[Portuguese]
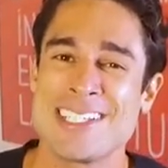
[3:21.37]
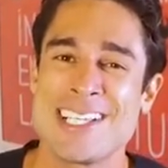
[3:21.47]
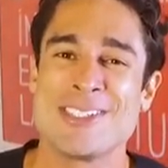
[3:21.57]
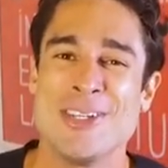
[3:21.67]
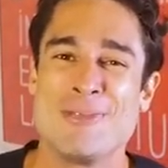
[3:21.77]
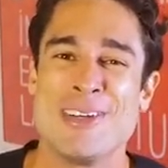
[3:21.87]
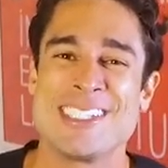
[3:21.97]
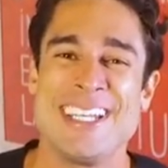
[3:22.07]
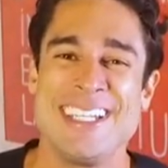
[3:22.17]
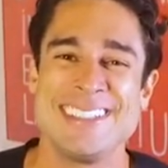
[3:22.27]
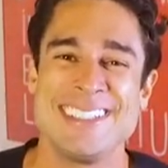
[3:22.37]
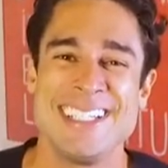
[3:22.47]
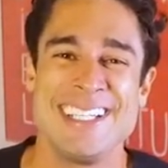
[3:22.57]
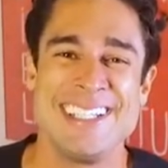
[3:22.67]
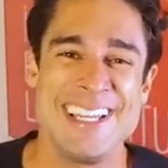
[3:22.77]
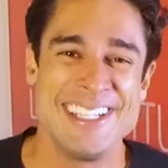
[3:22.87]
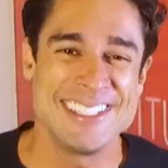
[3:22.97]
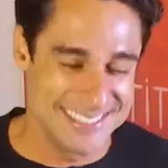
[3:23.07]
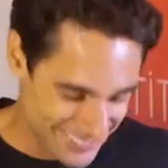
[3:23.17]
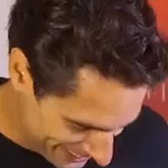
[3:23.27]
essas roupas, hein? E
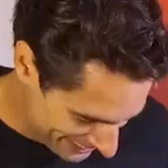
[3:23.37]
aí?